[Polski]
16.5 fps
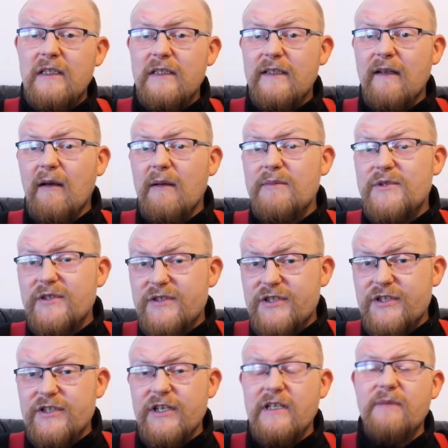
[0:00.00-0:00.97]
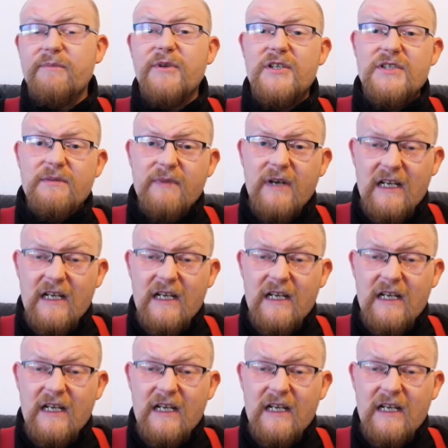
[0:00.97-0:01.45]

Dałem ci ostrzeżenie pierwszym